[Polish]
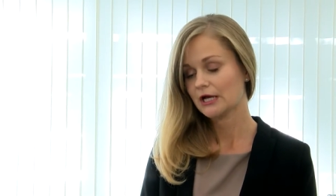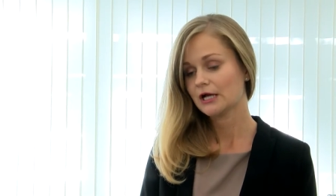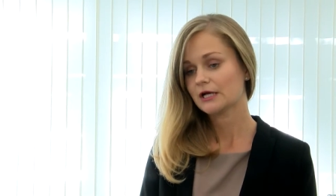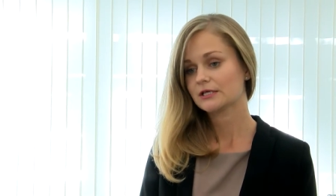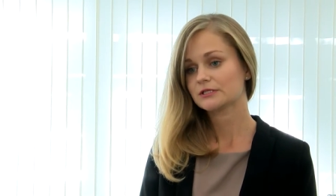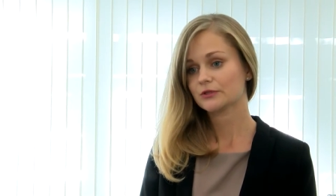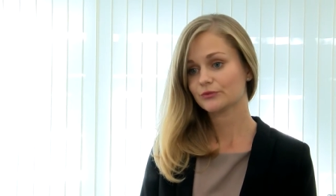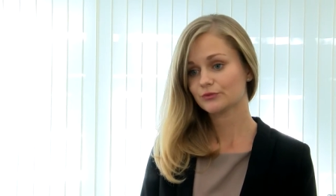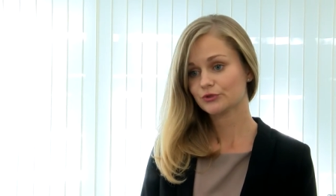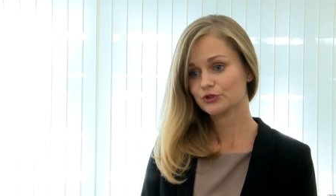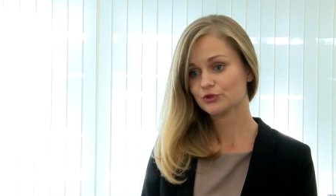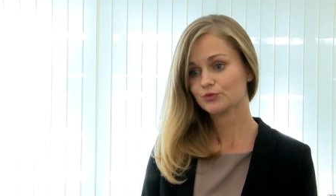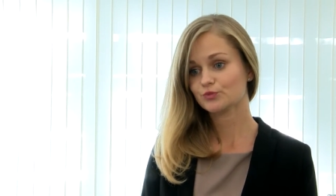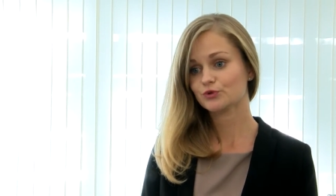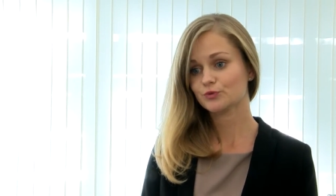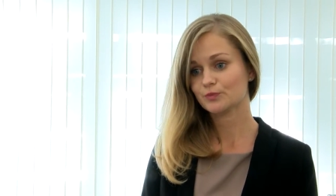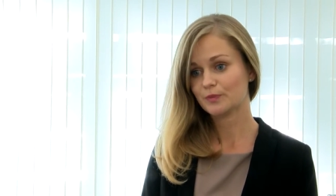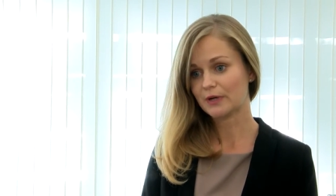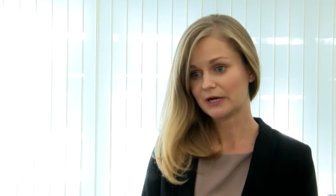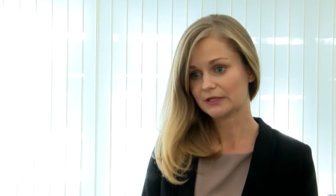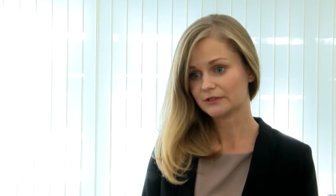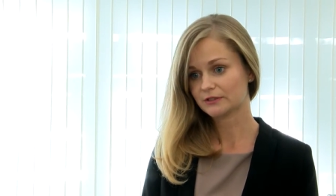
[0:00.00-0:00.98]
Są też
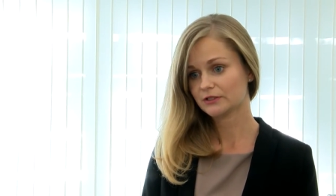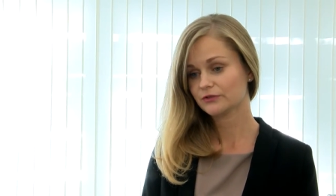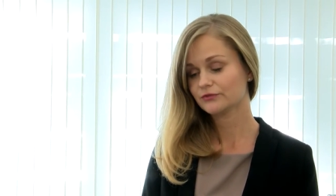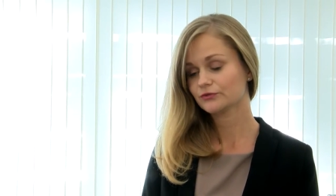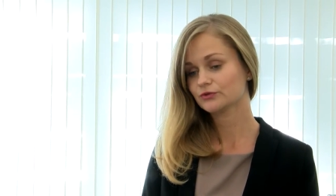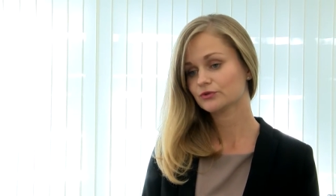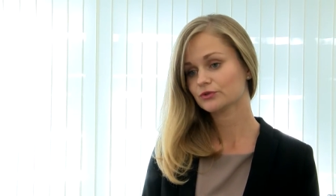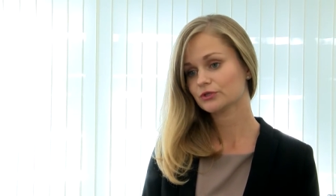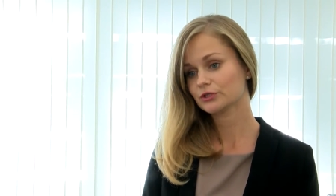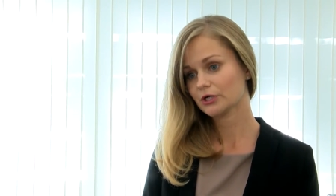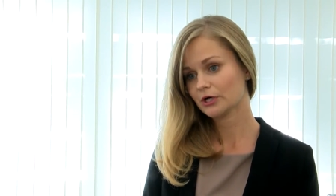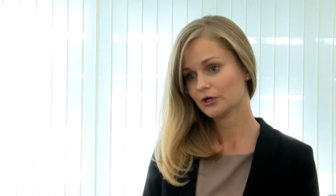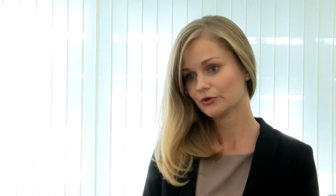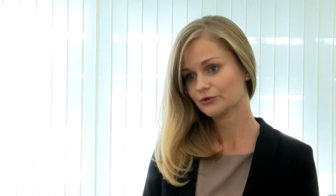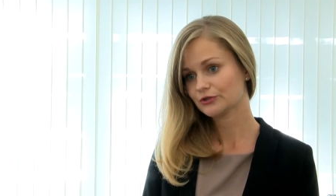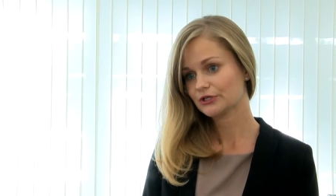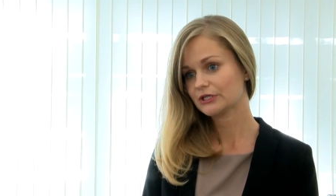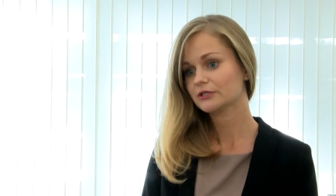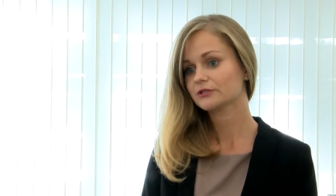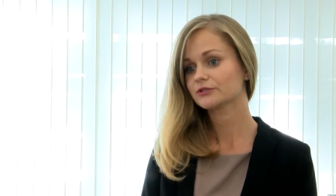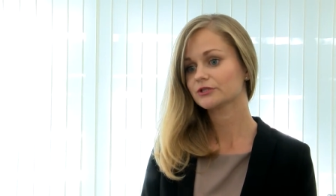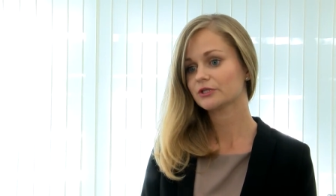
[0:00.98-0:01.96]
przypadki, w których
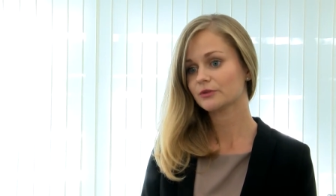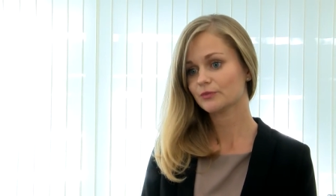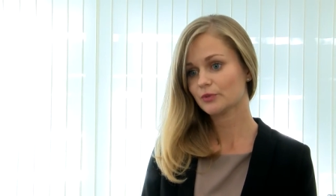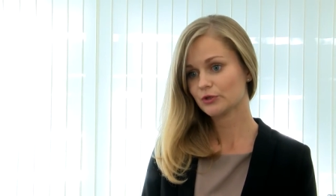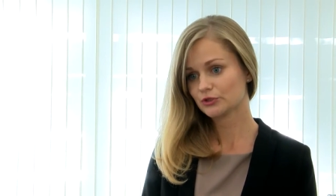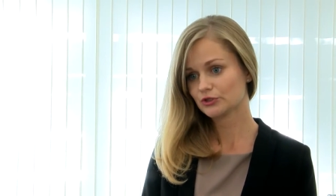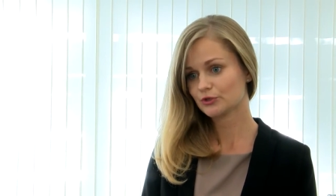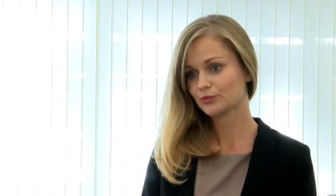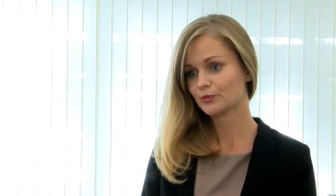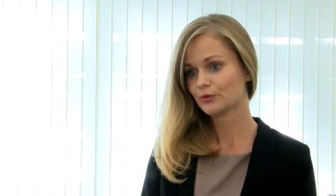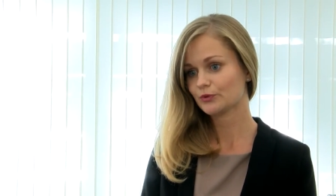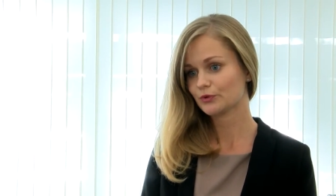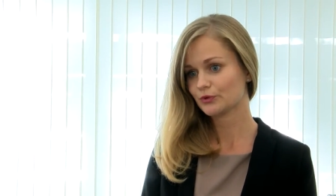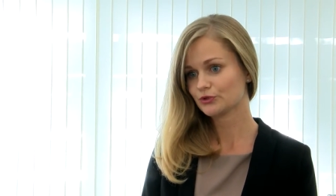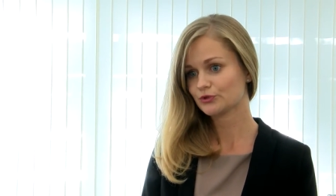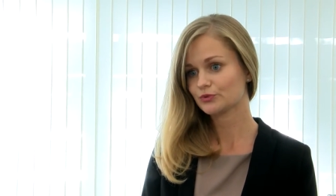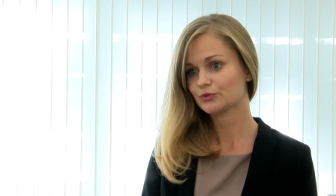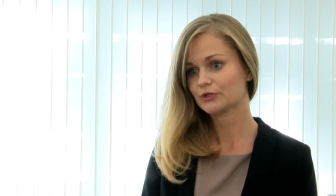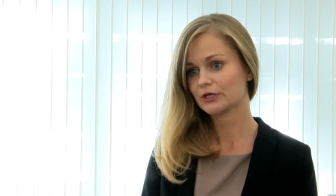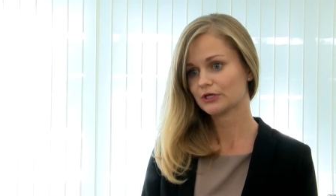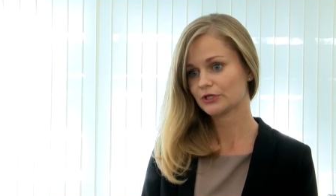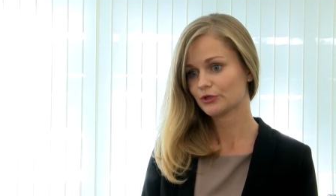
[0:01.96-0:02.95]
hotel nie będzie
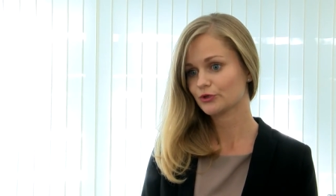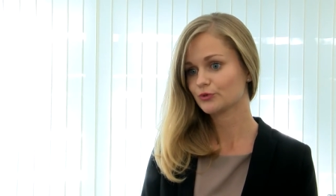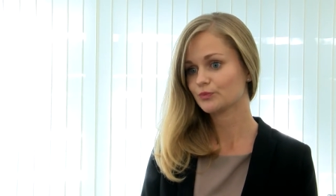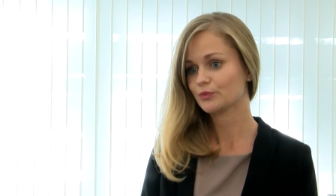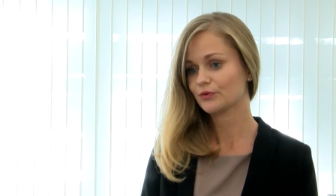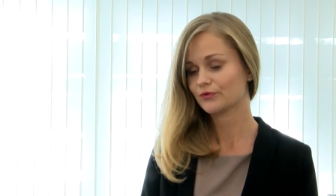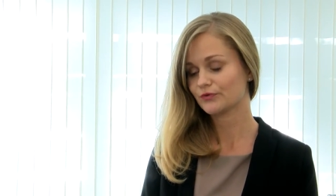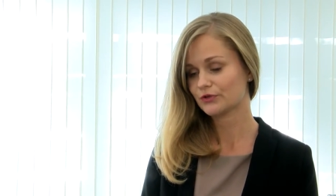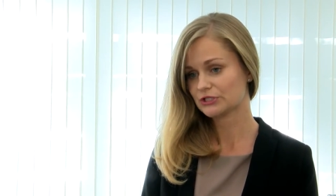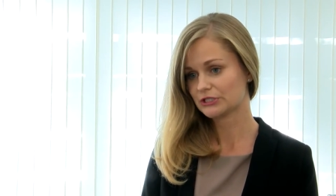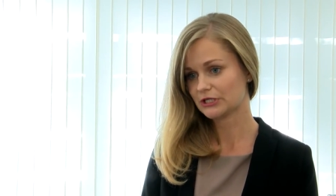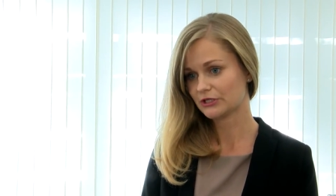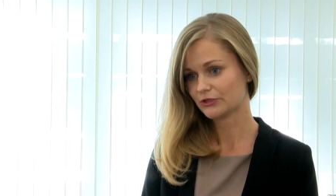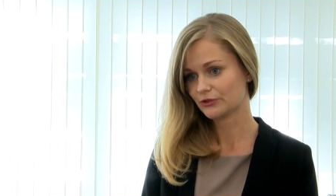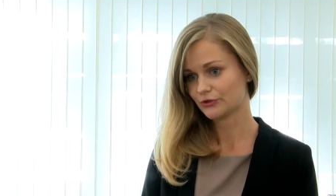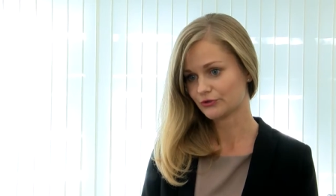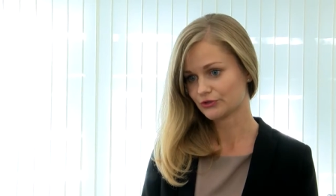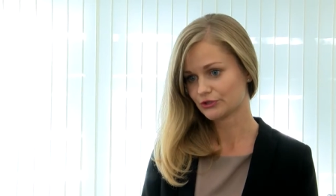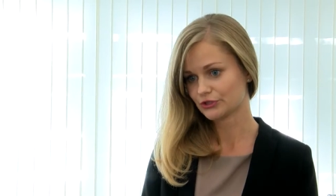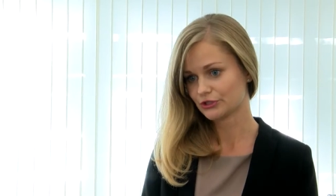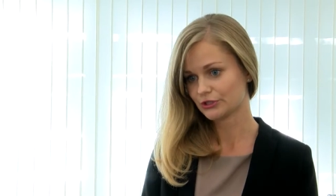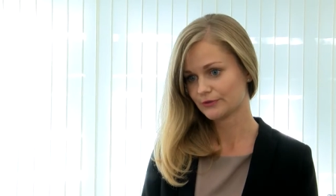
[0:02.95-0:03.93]
ponosił takiego takiej
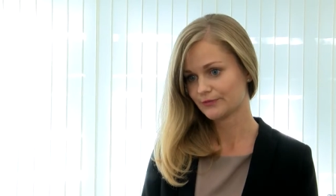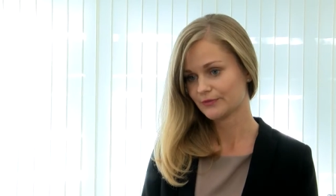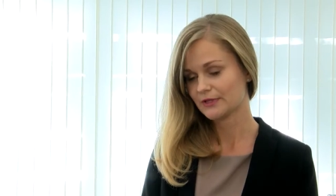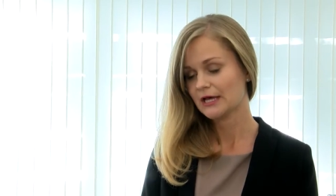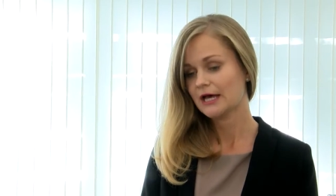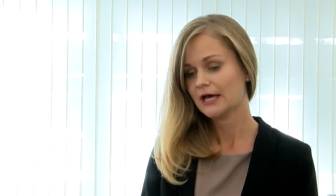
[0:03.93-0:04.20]
odpowiedzialności.